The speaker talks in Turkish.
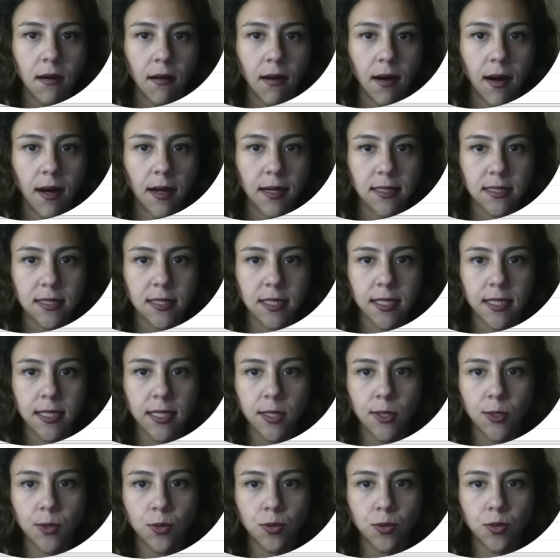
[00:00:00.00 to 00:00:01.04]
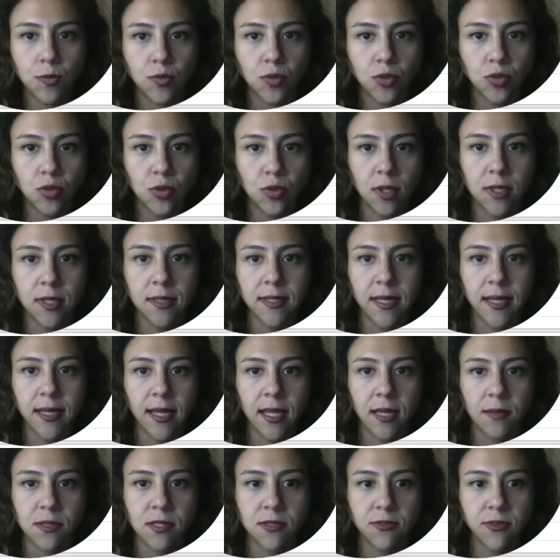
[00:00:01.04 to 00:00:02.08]
Artıya geliyorum. Şurada data
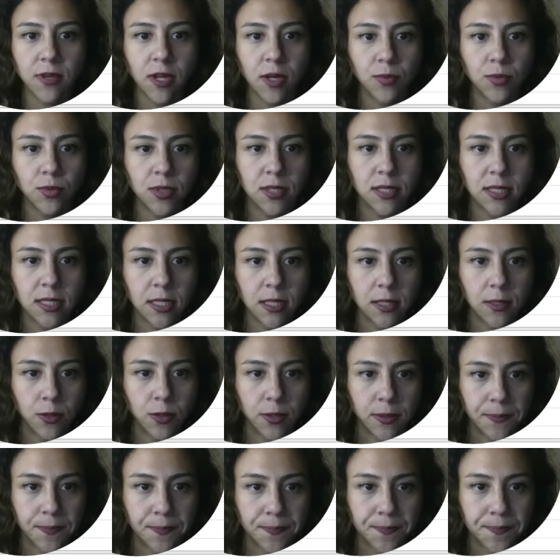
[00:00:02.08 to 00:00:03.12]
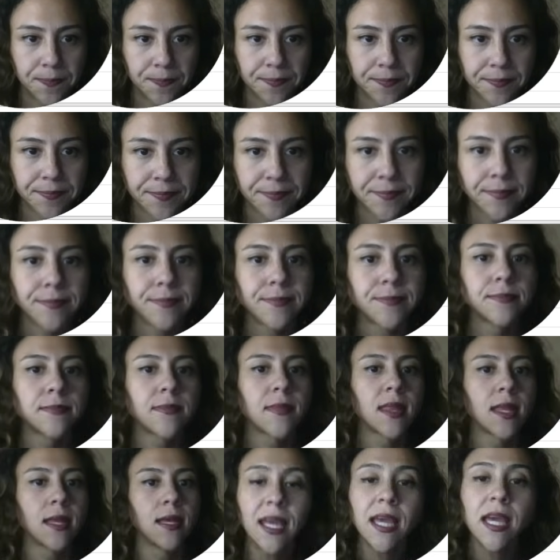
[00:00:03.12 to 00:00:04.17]
labels var. Buna tıklıyorum.
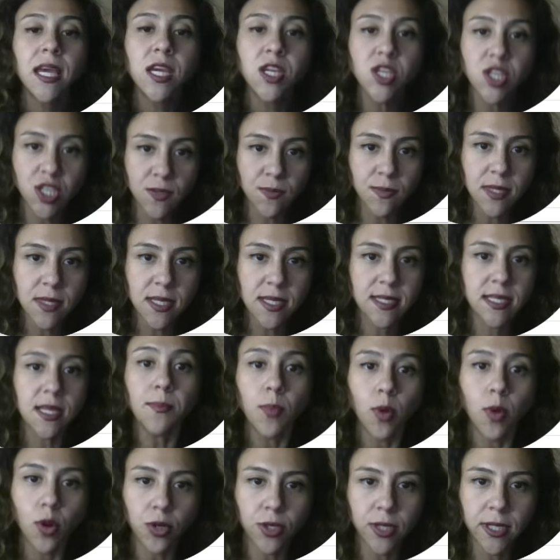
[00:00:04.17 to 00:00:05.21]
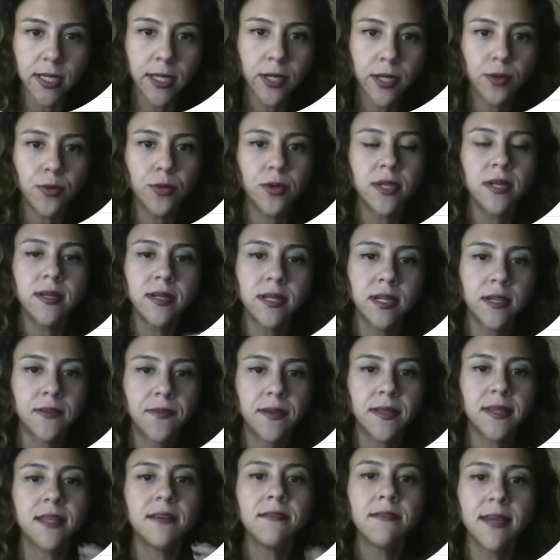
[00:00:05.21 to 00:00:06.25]
Şimdi ise bölgelere göre
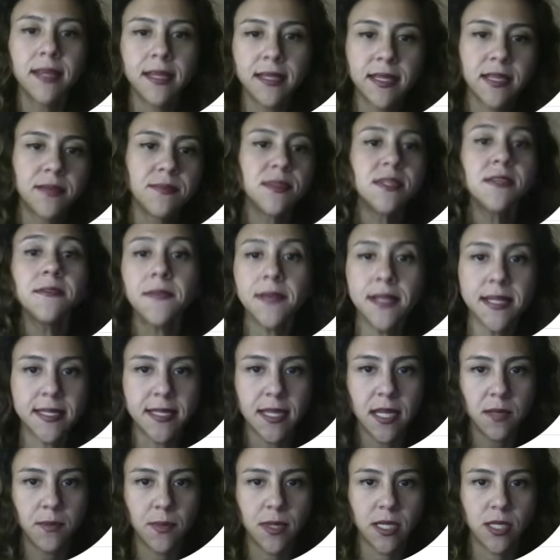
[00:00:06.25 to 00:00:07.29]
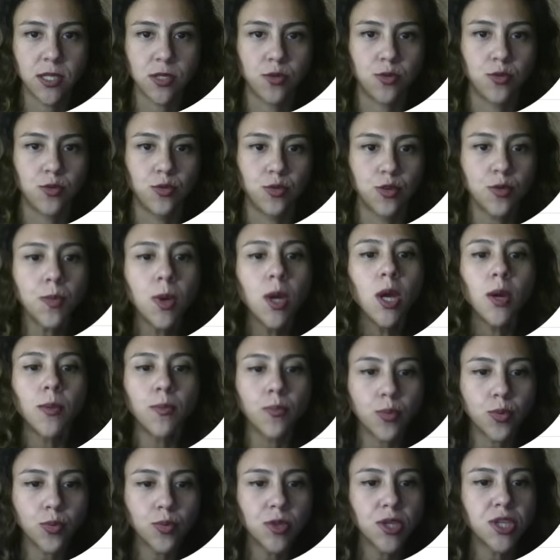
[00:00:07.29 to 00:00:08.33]
grafikte verilerimizi filtrelemek istiyorum.
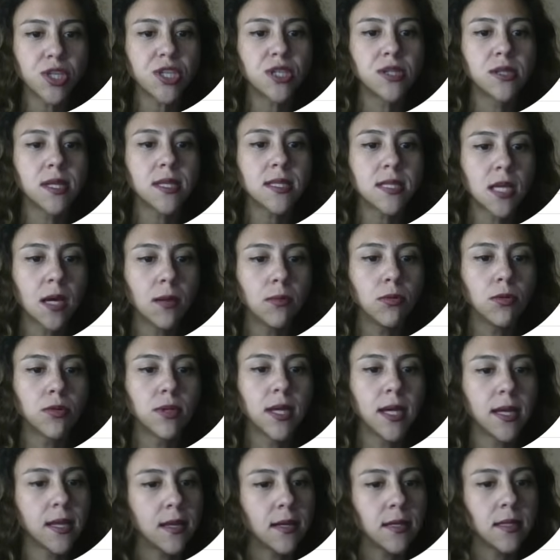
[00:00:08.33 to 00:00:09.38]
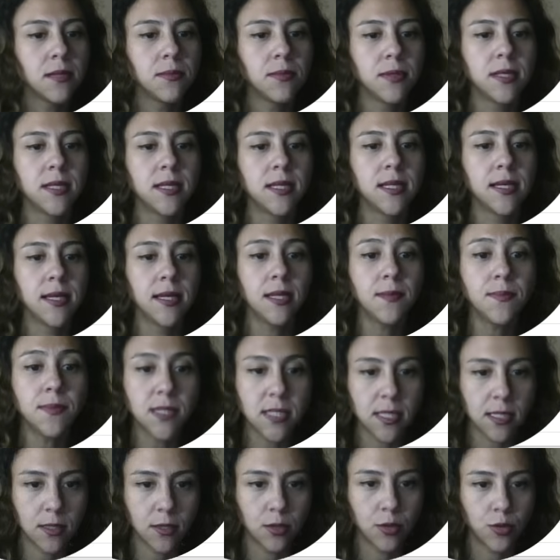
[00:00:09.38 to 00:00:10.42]
Bunun için de tabloda herhangi bir yere gelip
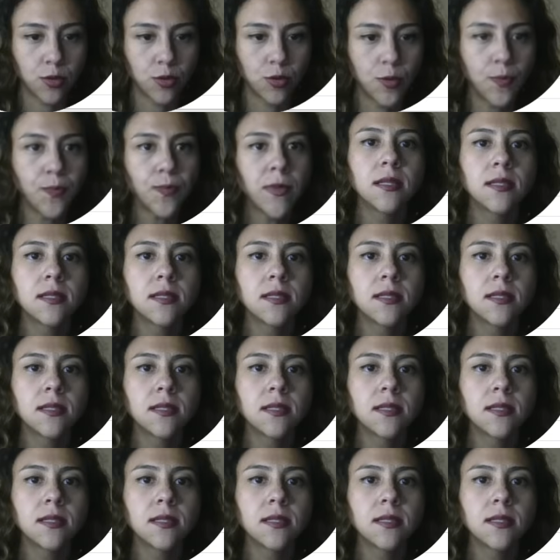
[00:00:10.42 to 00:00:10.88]
tıklıyorum.